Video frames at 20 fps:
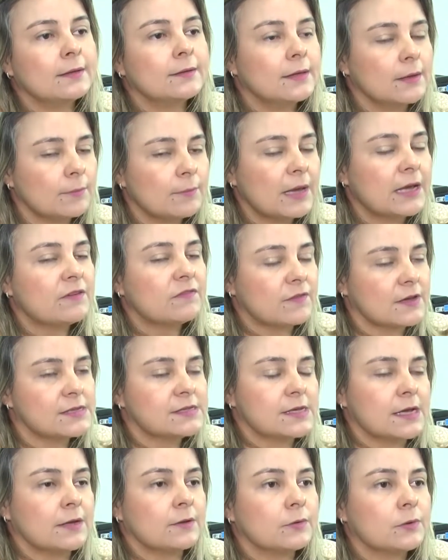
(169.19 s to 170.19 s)
também
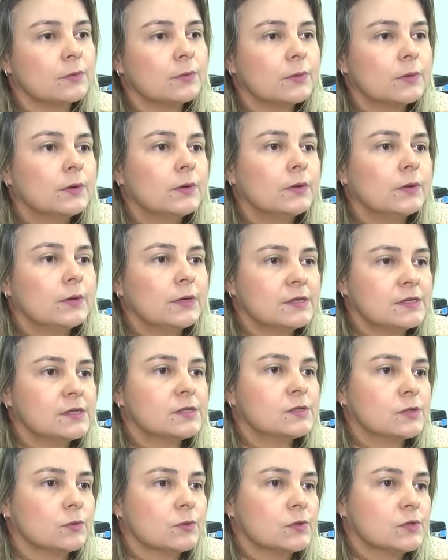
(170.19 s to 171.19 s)
fazendo
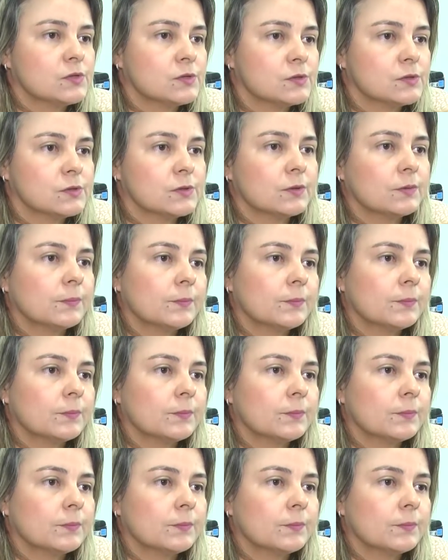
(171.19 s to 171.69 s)
esses cursos.